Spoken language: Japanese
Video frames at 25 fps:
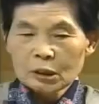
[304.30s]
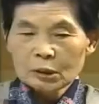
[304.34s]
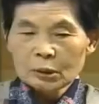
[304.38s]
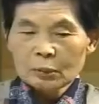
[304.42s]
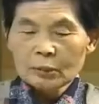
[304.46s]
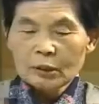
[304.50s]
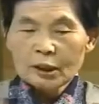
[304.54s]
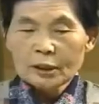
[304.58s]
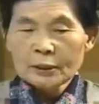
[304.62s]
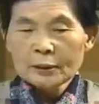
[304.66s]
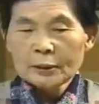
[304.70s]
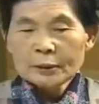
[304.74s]
目の
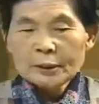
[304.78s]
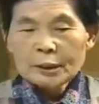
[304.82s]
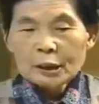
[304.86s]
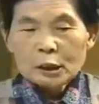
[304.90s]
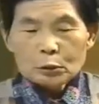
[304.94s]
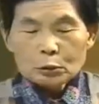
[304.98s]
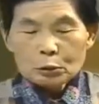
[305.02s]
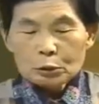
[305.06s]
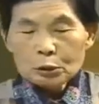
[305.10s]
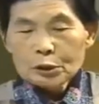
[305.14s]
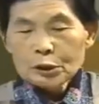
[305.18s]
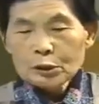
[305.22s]
前
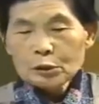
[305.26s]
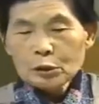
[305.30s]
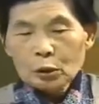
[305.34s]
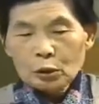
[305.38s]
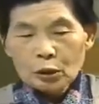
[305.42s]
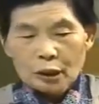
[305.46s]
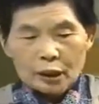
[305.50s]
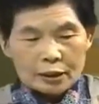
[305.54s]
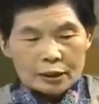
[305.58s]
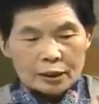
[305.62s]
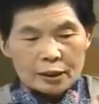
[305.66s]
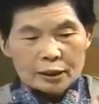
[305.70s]
後
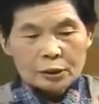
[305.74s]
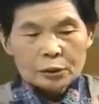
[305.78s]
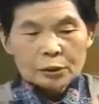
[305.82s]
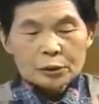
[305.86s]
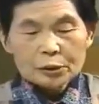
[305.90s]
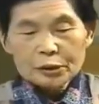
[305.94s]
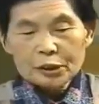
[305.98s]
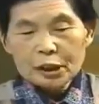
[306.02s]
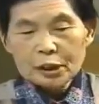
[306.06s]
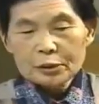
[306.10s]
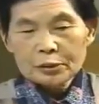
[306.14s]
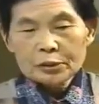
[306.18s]
ろから
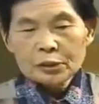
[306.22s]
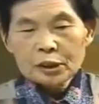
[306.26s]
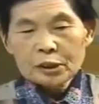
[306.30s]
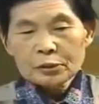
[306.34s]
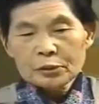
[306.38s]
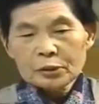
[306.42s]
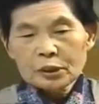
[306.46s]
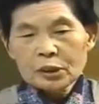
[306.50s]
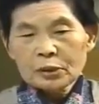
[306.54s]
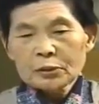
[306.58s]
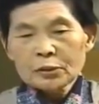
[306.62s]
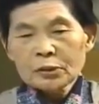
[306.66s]

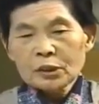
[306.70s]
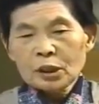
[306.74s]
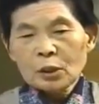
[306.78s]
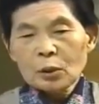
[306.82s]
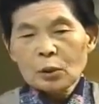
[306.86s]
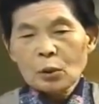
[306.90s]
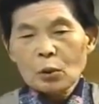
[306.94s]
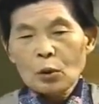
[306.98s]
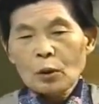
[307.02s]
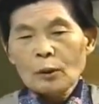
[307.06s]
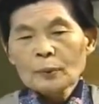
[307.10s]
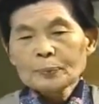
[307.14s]
スタスタスタスタ
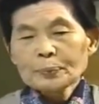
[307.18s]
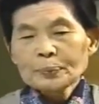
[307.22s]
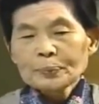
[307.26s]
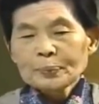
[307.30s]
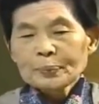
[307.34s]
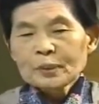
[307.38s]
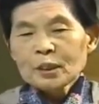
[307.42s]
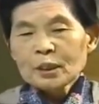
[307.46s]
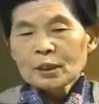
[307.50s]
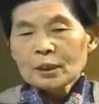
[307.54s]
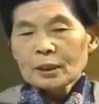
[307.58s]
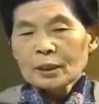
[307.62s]
こ
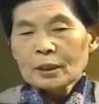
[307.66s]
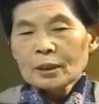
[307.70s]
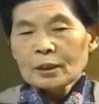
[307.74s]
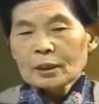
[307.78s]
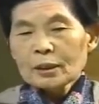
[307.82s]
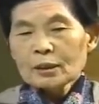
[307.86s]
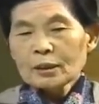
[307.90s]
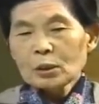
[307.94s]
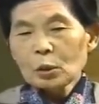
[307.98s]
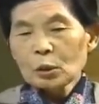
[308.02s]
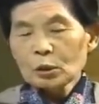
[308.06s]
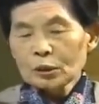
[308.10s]

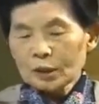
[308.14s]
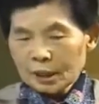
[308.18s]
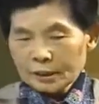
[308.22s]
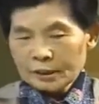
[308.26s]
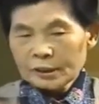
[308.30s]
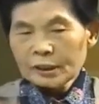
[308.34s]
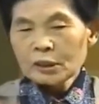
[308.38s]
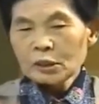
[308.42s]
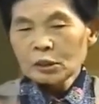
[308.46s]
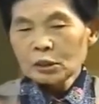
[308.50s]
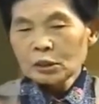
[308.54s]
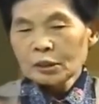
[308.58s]
う同
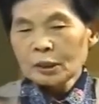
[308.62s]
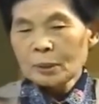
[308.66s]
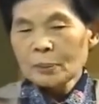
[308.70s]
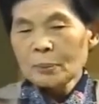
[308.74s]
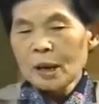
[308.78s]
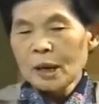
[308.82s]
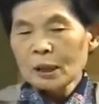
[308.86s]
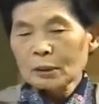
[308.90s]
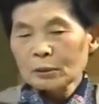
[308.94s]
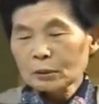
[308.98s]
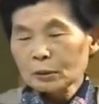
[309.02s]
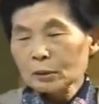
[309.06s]
じような
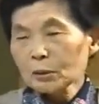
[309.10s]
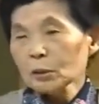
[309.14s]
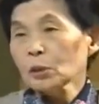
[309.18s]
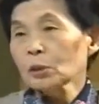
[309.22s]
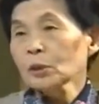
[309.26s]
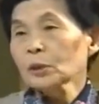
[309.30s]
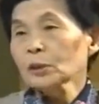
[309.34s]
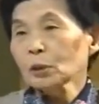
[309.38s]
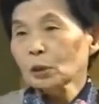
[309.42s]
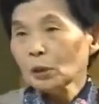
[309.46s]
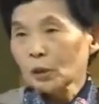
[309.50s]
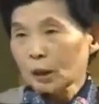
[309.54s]
真っ
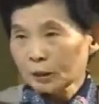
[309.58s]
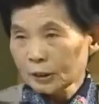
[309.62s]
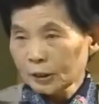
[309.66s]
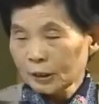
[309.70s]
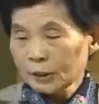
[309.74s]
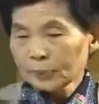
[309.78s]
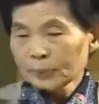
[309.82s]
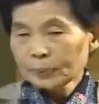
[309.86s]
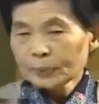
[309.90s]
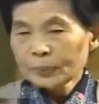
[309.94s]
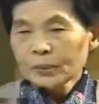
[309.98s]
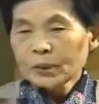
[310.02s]
黒いのが
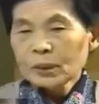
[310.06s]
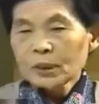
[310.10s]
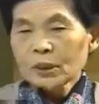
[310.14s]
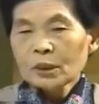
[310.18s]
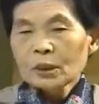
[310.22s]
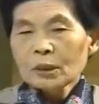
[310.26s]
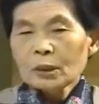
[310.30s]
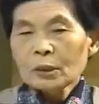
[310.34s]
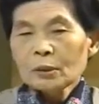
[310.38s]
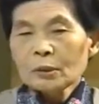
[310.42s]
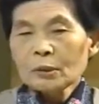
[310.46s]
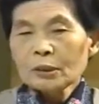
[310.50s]
ね
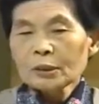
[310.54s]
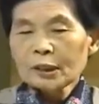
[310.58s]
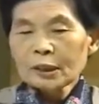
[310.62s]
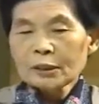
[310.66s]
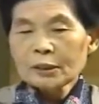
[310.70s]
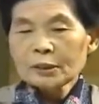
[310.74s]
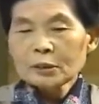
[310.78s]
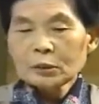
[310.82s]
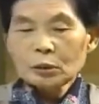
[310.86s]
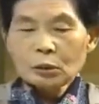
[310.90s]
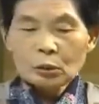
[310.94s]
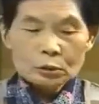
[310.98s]

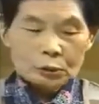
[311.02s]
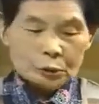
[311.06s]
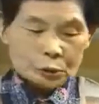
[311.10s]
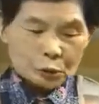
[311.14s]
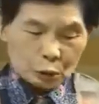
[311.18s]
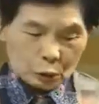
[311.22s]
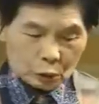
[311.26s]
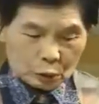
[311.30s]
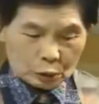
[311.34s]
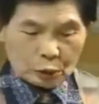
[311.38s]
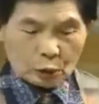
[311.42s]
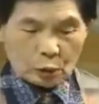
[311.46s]
私を
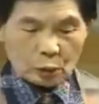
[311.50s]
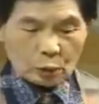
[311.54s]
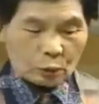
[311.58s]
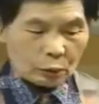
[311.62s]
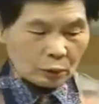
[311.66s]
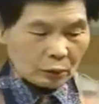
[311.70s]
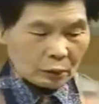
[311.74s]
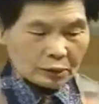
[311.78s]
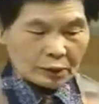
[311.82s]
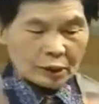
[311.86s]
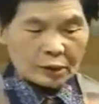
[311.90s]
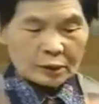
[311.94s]
ちょうど
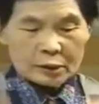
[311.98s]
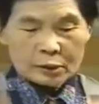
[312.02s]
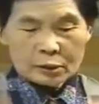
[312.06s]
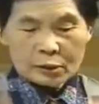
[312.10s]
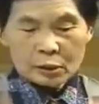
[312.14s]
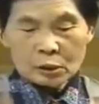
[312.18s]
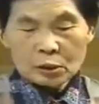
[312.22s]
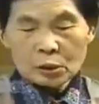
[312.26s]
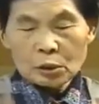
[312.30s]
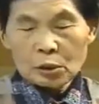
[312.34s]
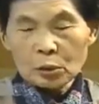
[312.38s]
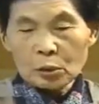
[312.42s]
私
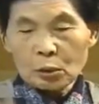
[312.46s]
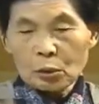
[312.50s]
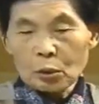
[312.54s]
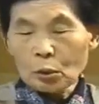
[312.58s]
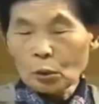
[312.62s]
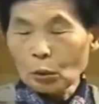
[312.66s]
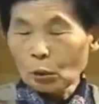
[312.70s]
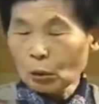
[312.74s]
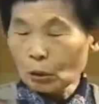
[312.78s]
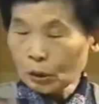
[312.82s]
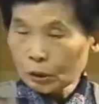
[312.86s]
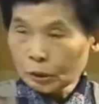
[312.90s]
の横
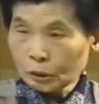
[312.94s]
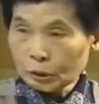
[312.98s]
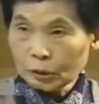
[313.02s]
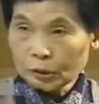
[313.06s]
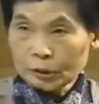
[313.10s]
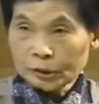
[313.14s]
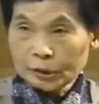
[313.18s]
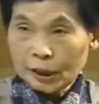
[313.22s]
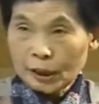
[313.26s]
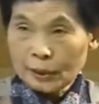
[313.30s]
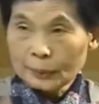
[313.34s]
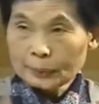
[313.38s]
を追い抜
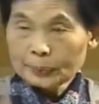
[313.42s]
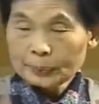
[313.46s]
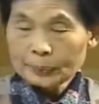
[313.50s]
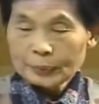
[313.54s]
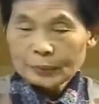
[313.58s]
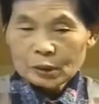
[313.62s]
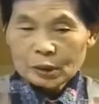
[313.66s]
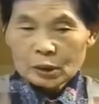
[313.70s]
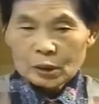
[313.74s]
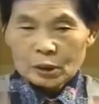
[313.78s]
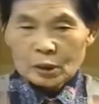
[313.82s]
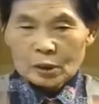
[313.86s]
いて
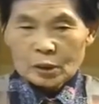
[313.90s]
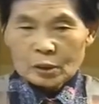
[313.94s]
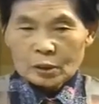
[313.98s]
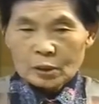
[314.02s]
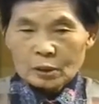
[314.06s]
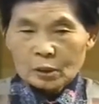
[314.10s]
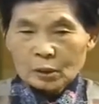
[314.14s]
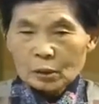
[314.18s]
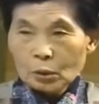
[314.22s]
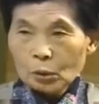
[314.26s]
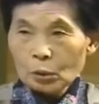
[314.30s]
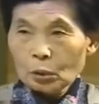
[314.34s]

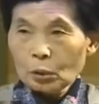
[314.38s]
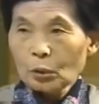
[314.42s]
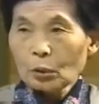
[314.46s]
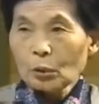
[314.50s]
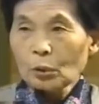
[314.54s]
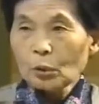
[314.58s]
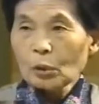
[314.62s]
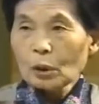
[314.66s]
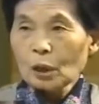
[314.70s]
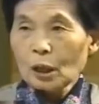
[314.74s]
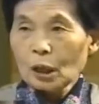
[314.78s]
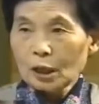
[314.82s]

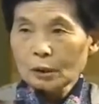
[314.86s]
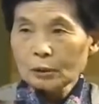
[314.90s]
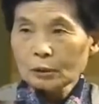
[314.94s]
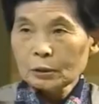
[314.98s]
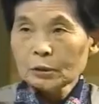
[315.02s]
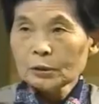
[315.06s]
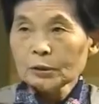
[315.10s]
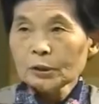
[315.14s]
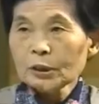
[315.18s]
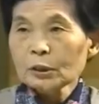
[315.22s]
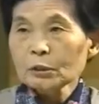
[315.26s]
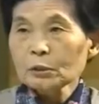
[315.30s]
こう
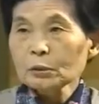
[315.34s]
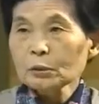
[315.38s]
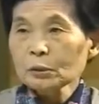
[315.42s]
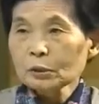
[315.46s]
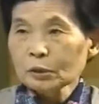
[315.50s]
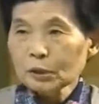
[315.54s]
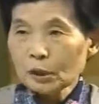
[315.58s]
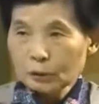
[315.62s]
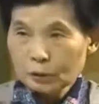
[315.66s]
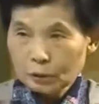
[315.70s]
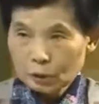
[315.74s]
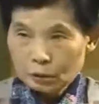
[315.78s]
歩いていく
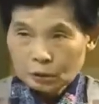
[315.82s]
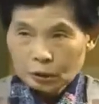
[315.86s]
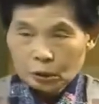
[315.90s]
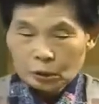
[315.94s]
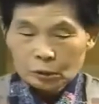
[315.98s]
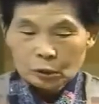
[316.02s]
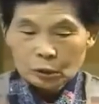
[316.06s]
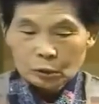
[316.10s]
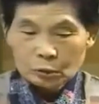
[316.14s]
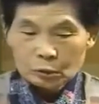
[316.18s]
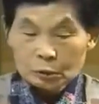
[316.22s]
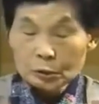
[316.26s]
んです
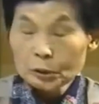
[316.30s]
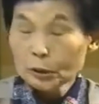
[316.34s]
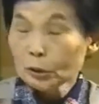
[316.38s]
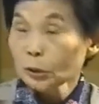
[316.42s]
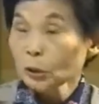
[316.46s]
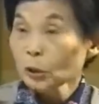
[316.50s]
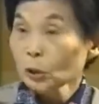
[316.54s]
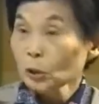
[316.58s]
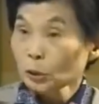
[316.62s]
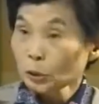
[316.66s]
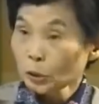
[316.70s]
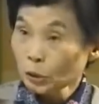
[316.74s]
その
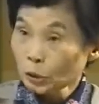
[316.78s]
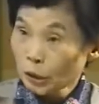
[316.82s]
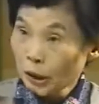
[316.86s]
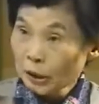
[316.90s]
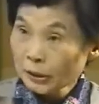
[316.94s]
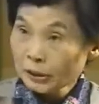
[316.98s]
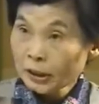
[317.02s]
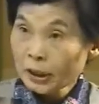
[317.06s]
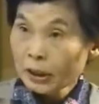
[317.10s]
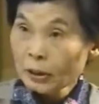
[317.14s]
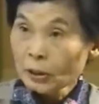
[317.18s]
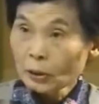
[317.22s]
後ろ
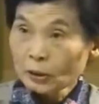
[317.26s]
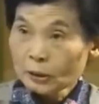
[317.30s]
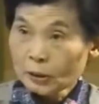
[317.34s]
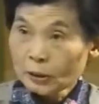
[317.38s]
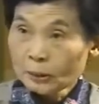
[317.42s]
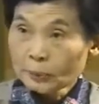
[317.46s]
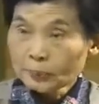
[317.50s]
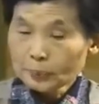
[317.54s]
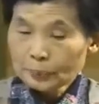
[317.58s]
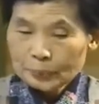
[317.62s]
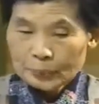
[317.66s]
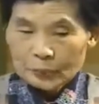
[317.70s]
姿を
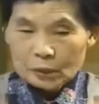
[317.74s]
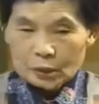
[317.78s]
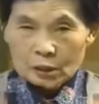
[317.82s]
ね